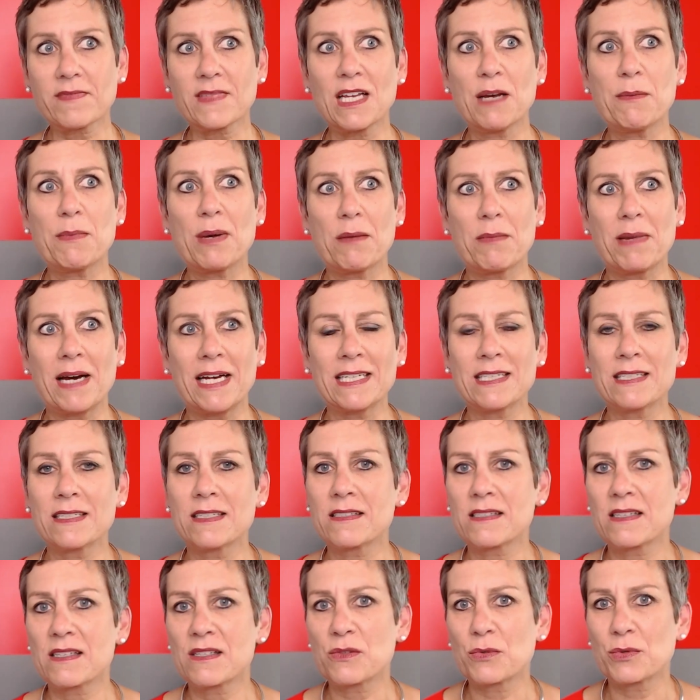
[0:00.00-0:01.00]
Bei manchen
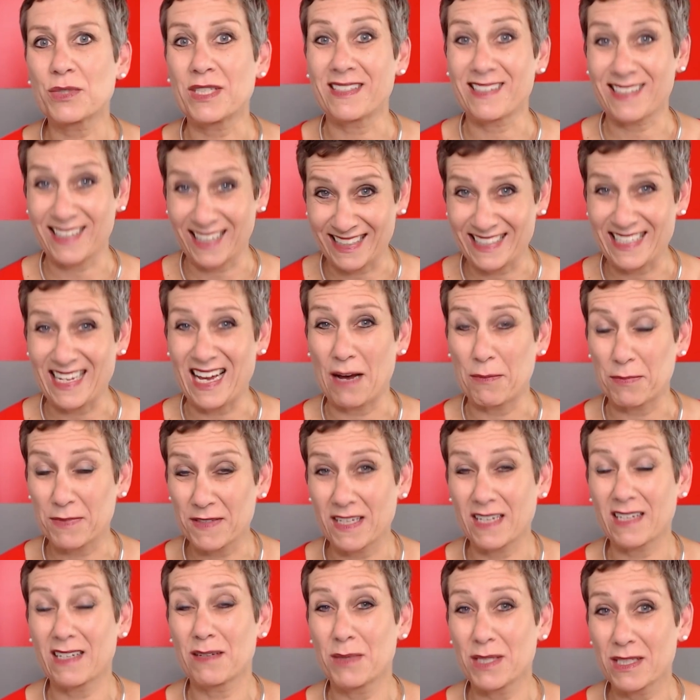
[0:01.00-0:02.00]
ist es so, dass gleich die
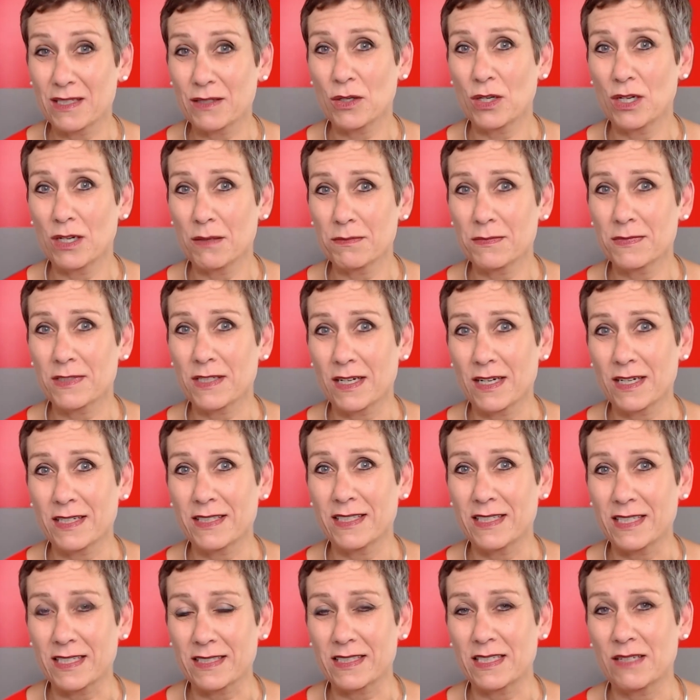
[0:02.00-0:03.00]
Absage mitkommt, ja,
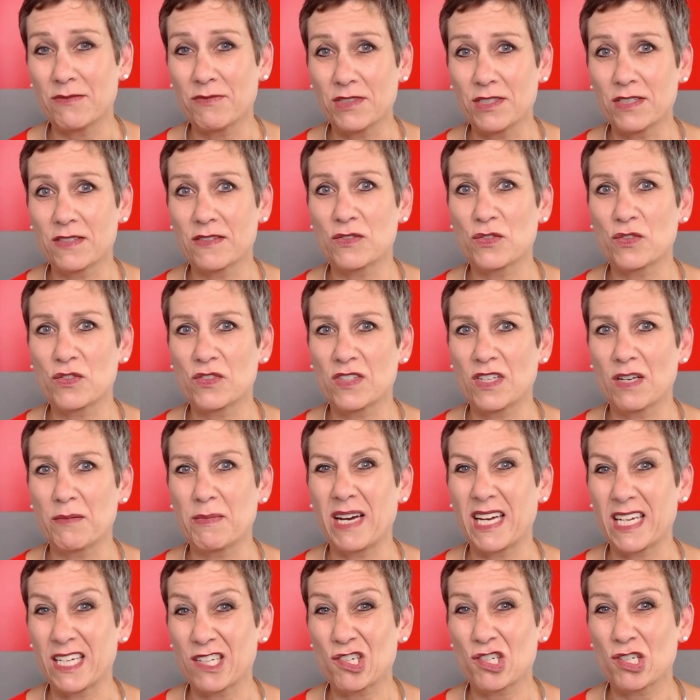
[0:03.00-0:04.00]
je nachdem, wie das System
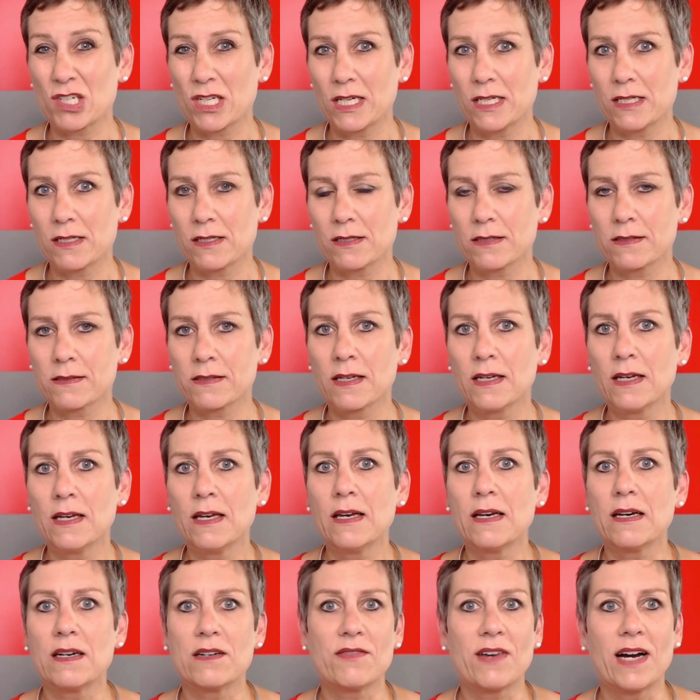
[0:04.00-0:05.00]
eingestellt ist,
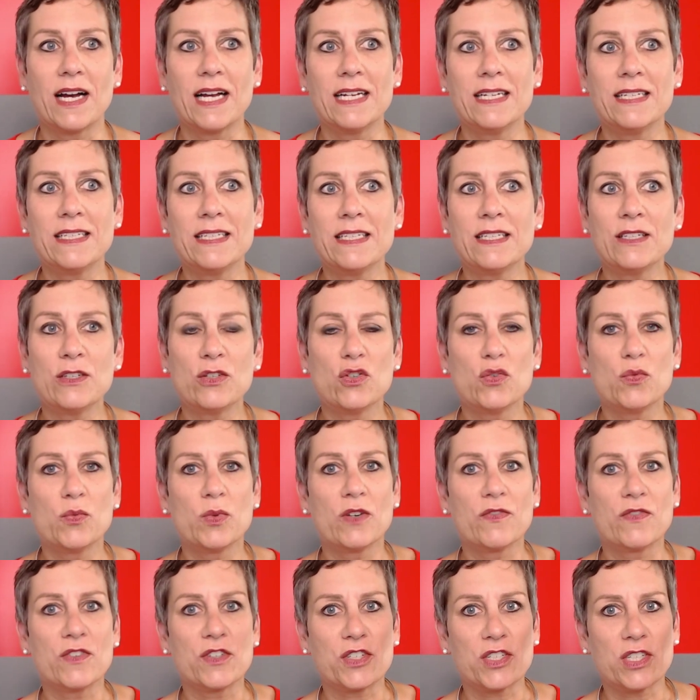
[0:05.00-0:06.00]
weil die
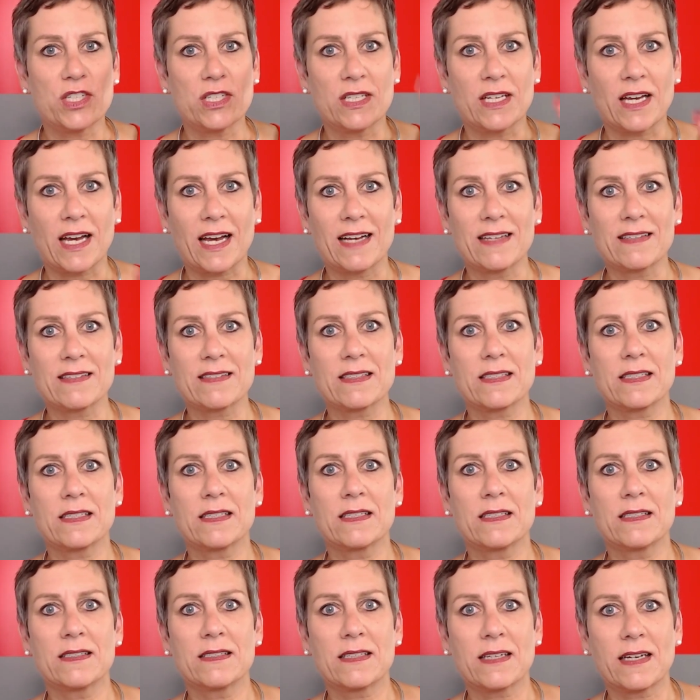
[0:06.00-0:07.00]
über verschiedene
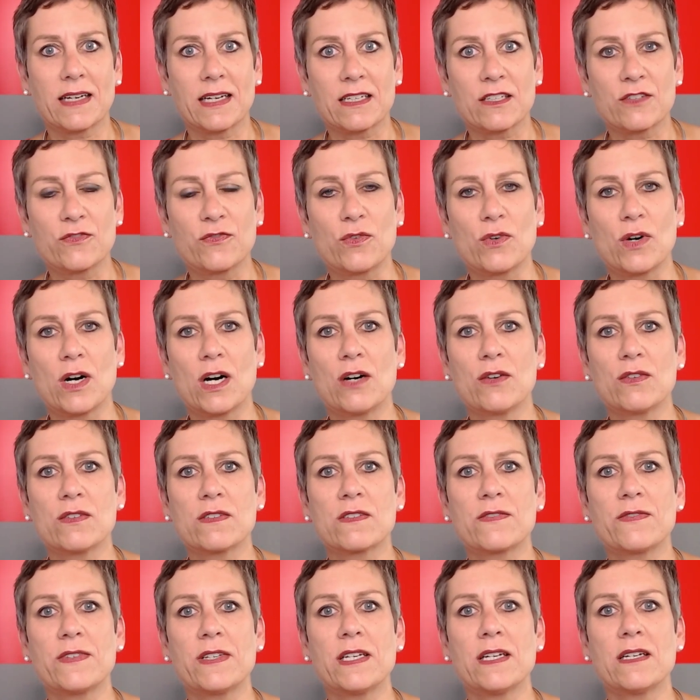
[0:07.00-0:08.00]
Raster direkt
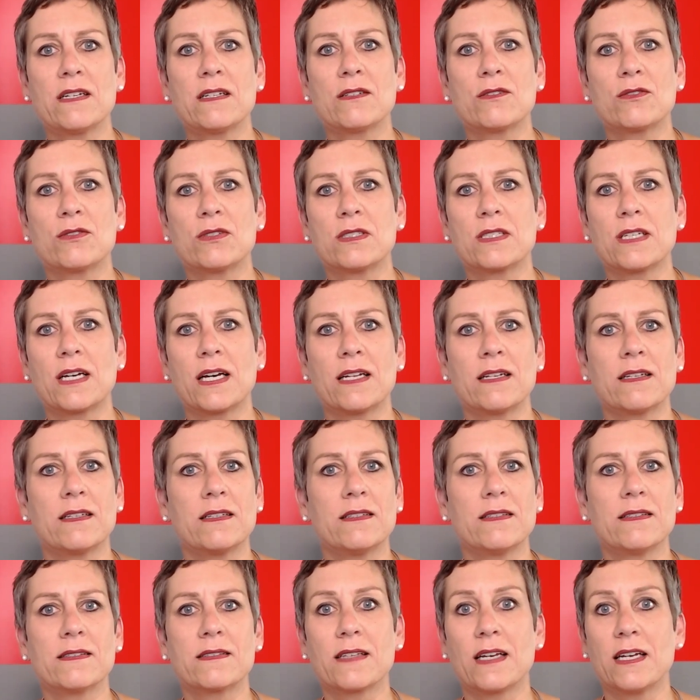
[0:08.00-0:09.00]
vorauswählen und dann
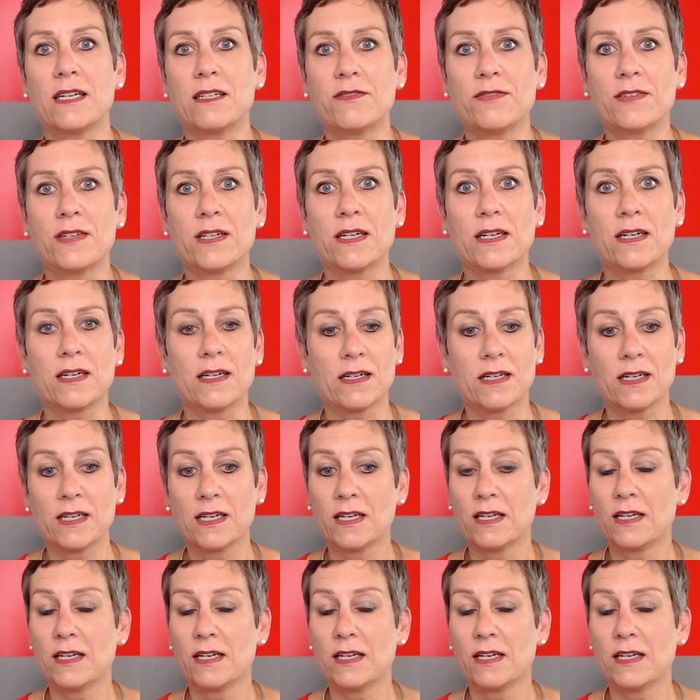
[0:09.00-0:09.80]
ist entweder